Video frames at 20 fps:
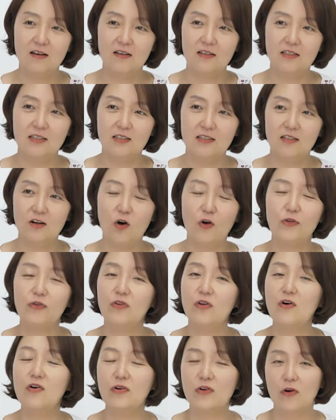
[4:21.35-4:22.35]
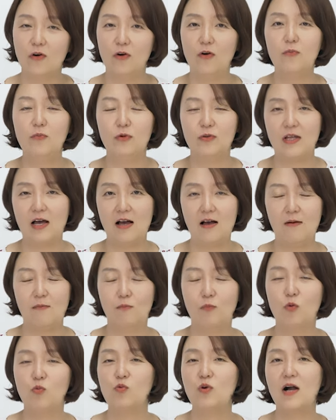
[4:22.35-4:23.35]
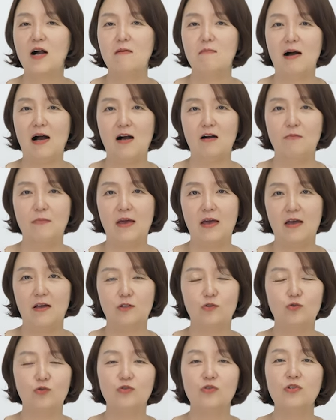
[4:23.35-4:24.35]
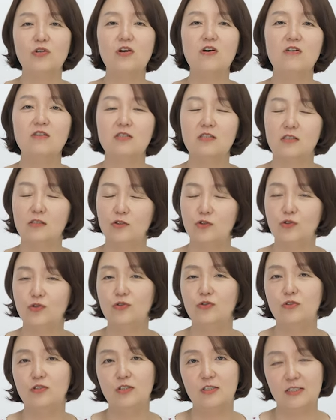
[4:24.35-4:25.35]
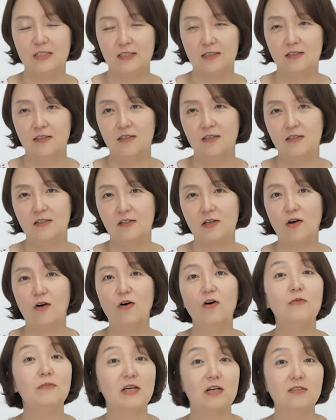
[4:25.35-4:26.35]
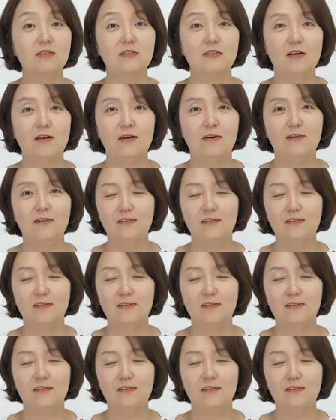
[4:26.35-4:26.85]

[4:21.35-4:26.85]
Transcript: 그 어떤 경험보다 몸과 마음에 충격을 주는 경험이었어요.